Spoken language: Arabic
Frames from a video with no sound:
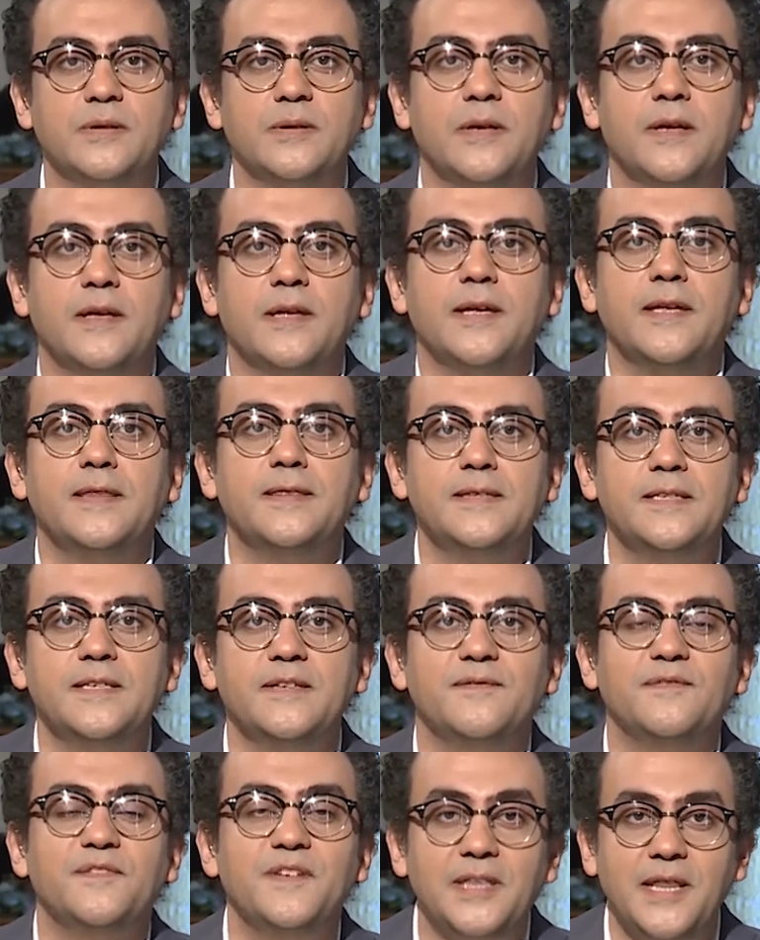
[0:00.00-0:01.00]
آه،
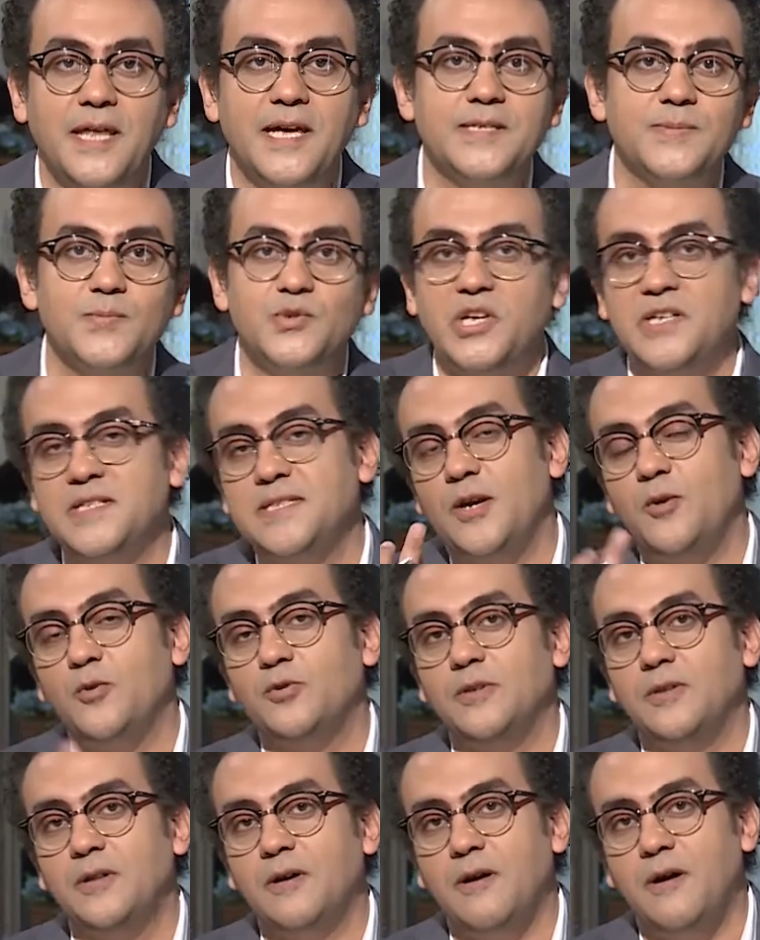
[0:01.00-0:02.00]
ان في ناس مش عايز
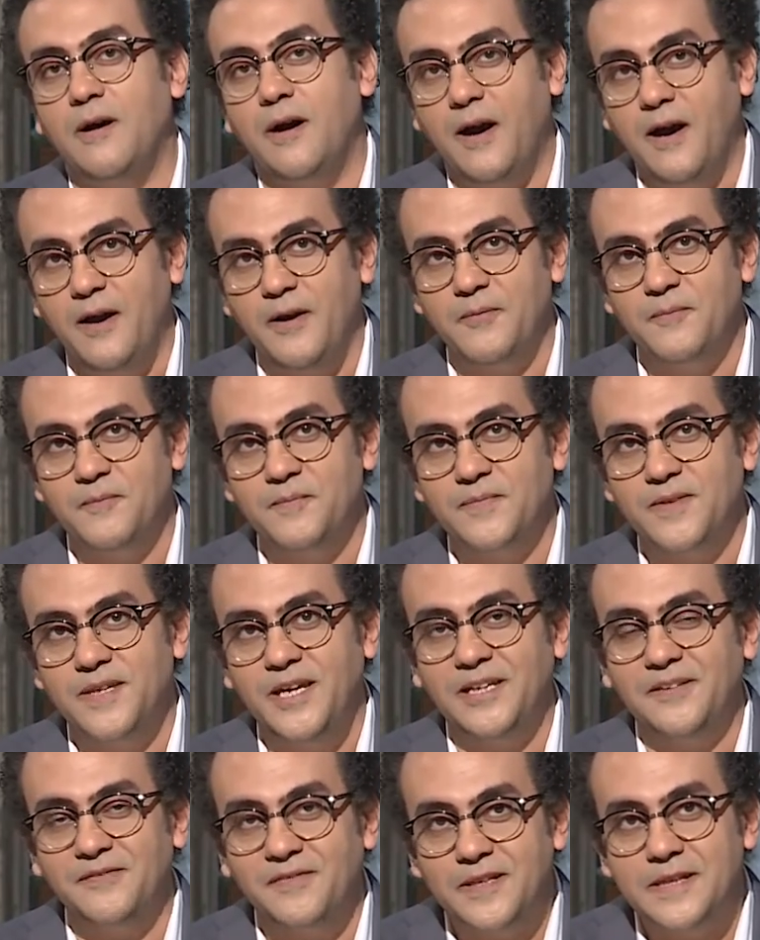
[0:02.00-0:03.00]
تاخد اللقاح
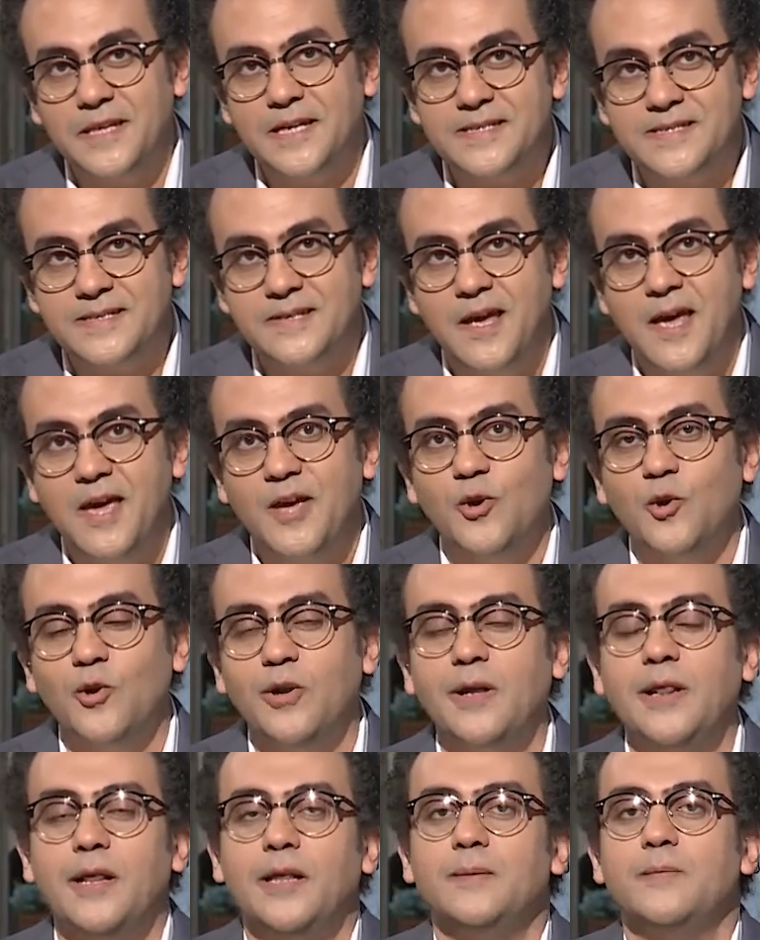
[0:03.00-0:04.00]
يعني في ناس يقول
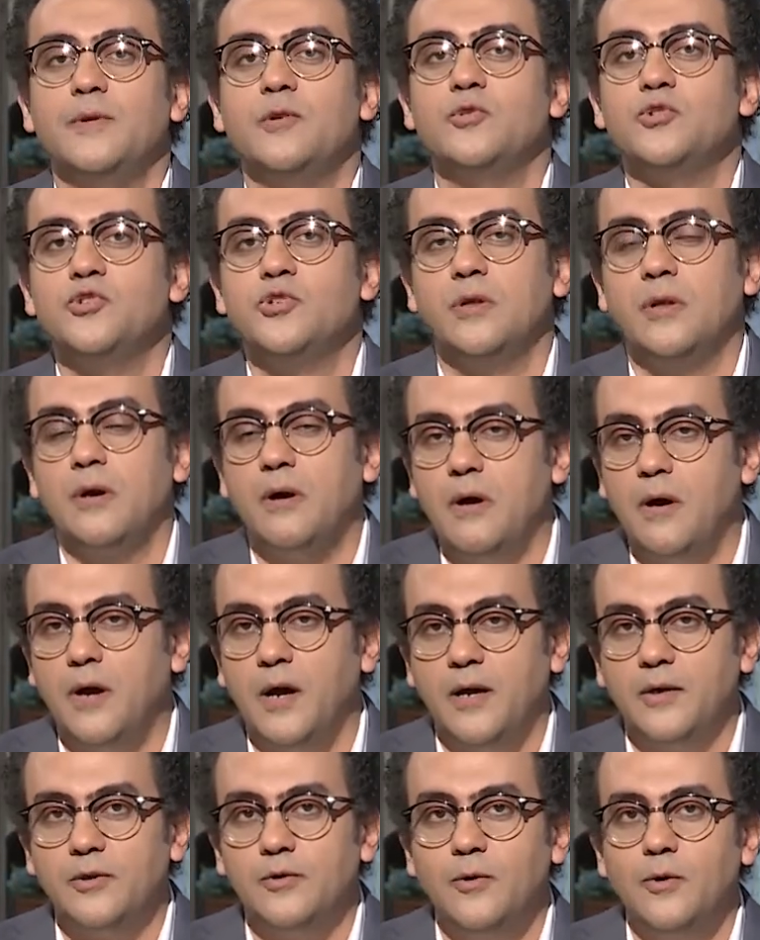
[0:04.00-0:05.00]
لك لا انا ما اخدش
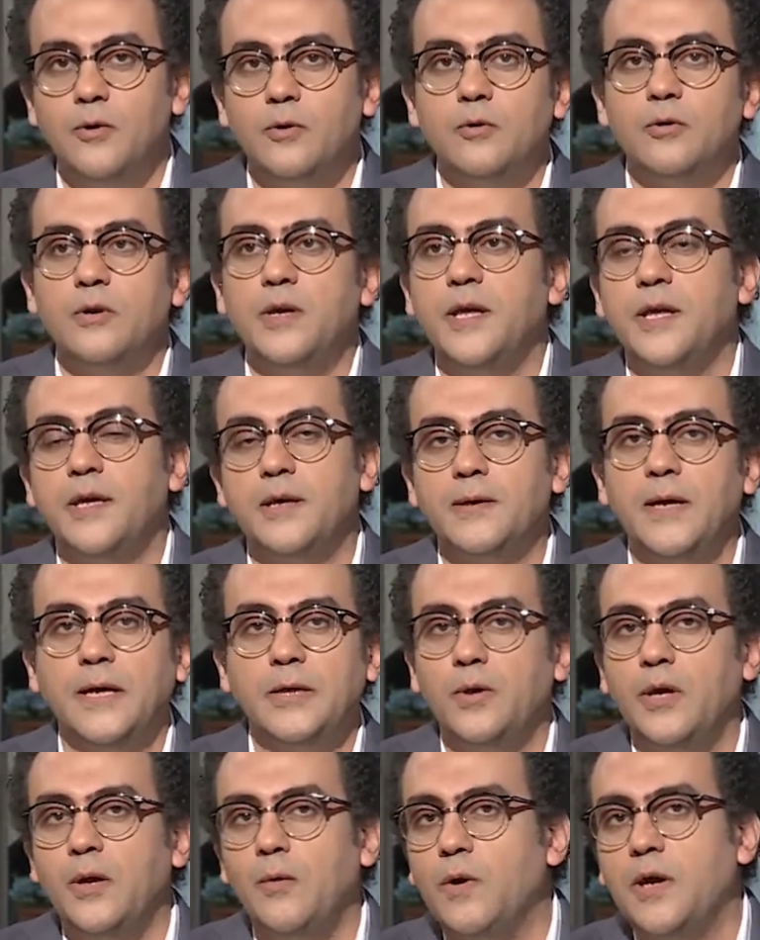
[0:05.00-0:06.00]
اللقاح تقول له ليه
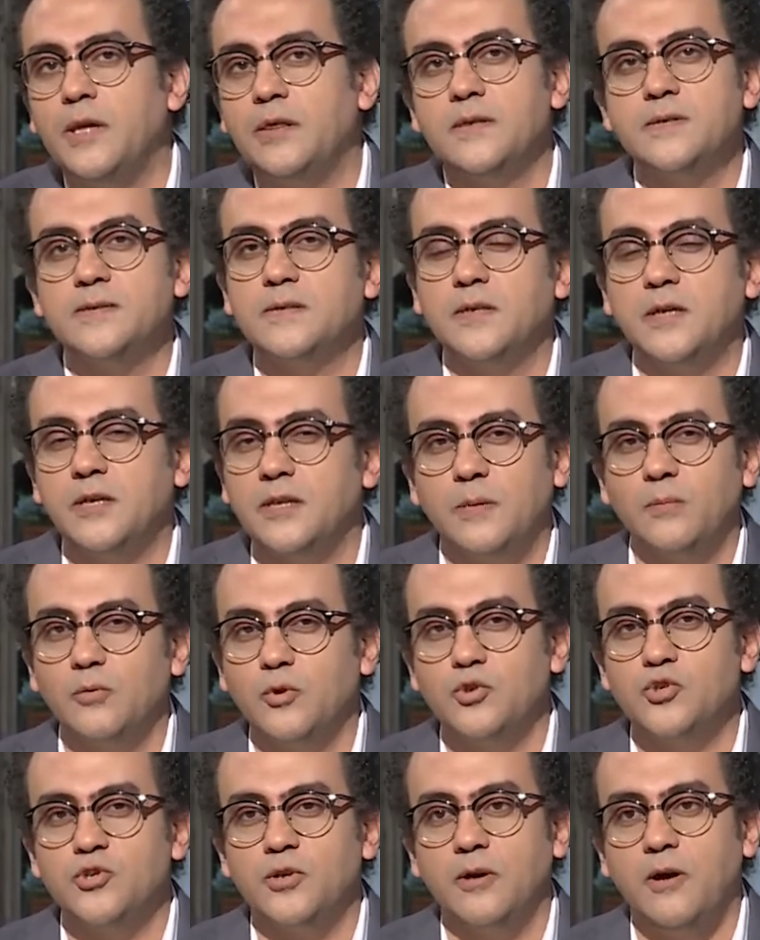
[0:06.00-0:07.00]
يعني ايه وجهه نظرك انك ما
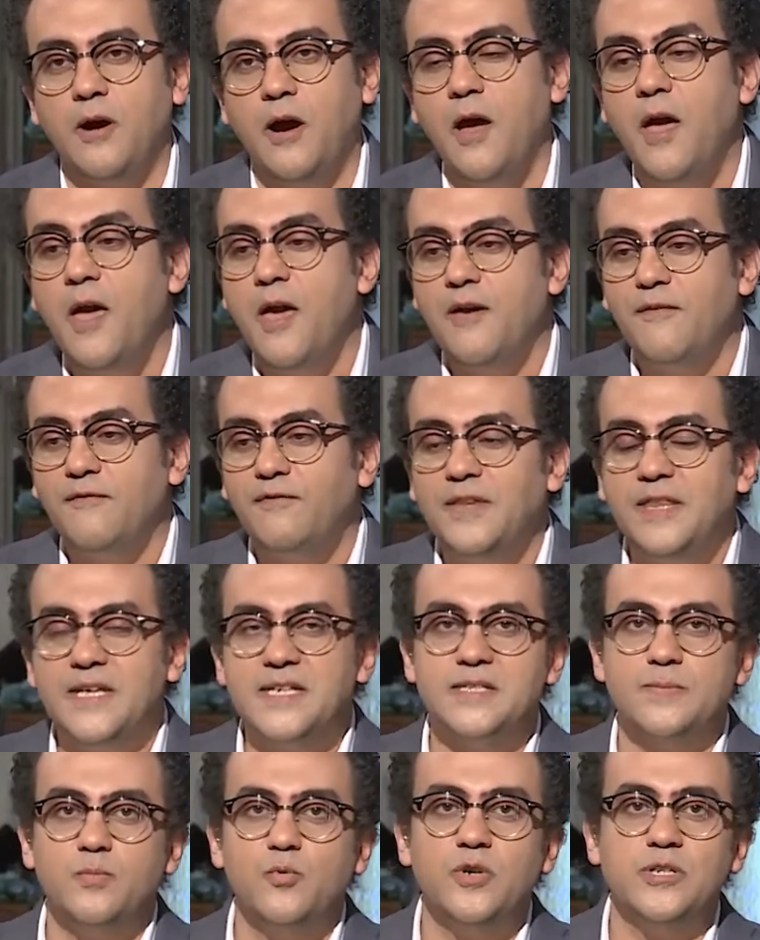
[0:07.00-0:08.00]
تاخدش اللقاح في
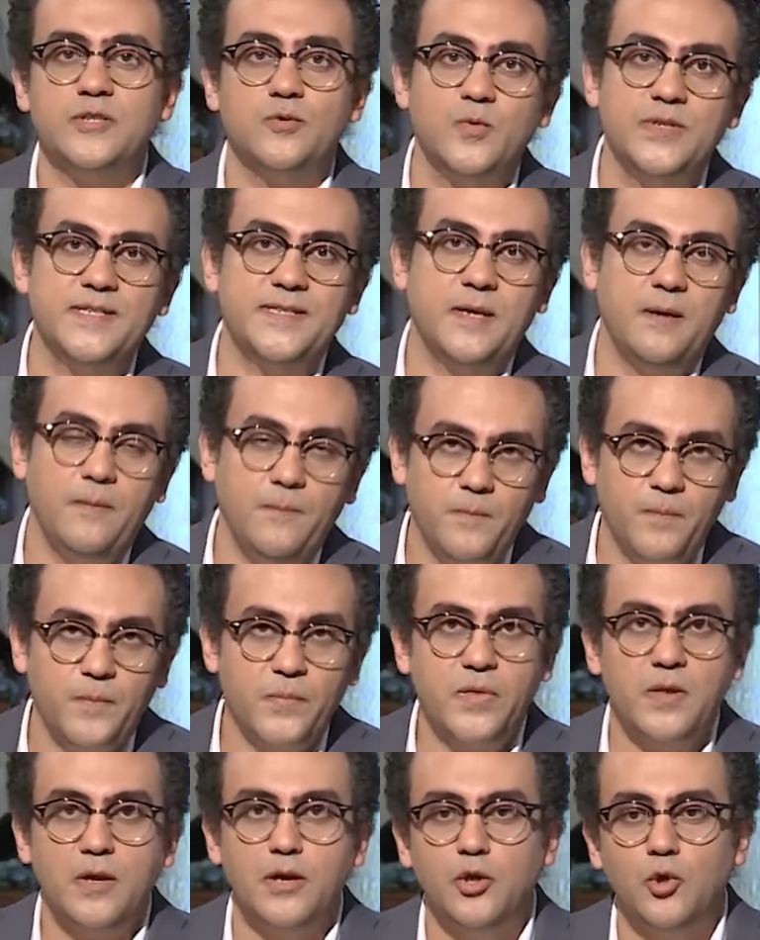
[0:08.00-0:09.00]
ناس موسوسه
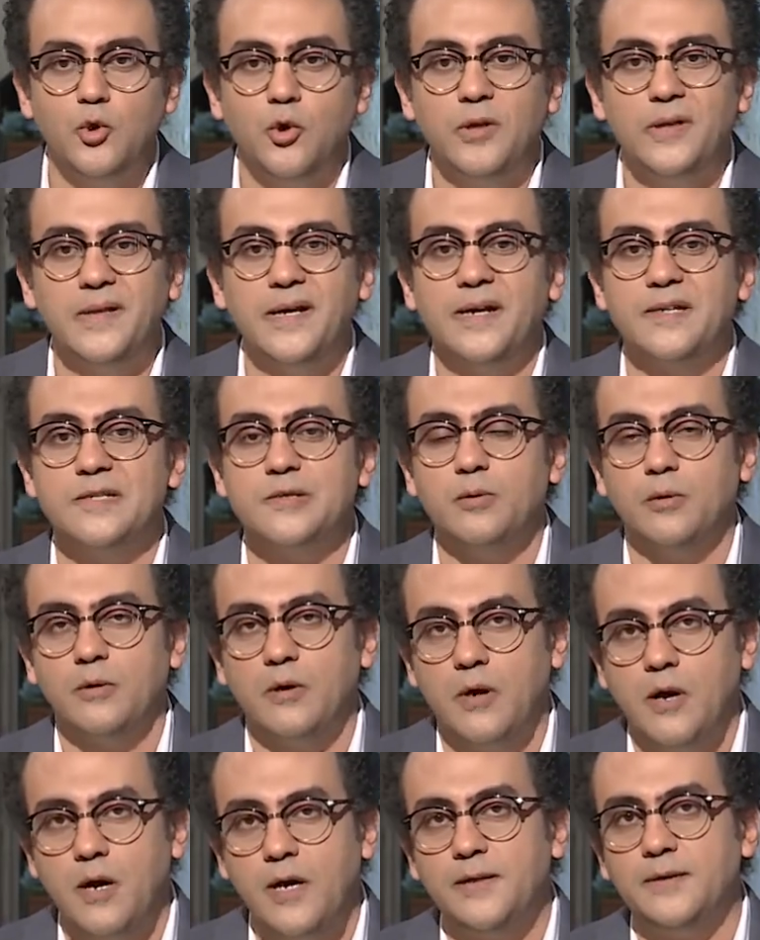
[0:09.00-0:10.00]
يقول لك اصل
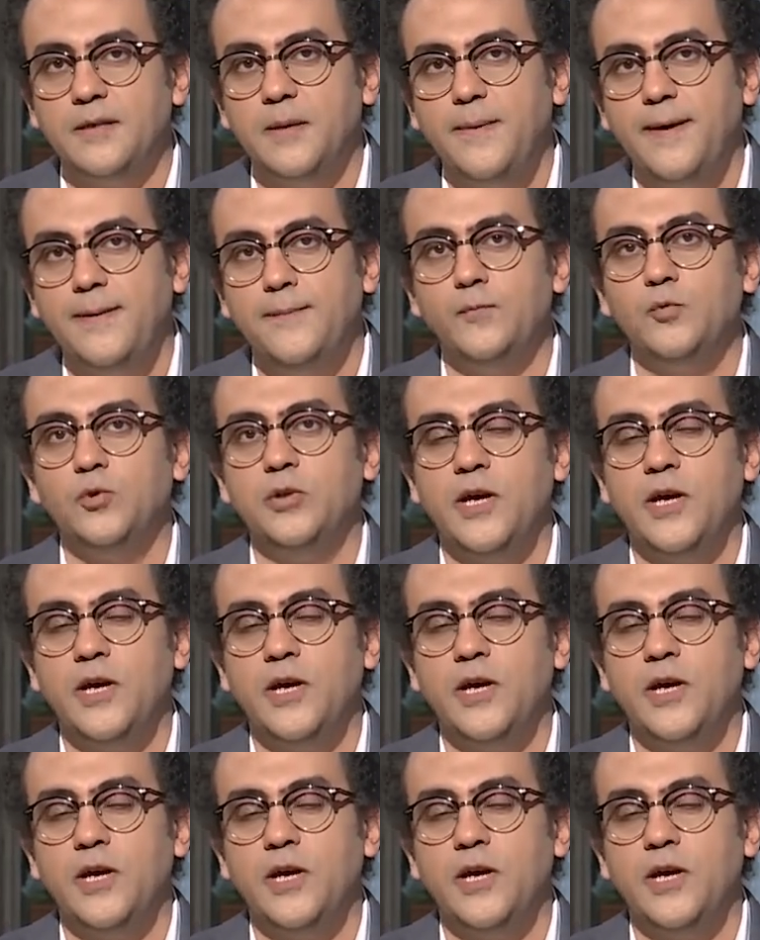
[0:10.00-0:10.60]
اللقاح ده معمول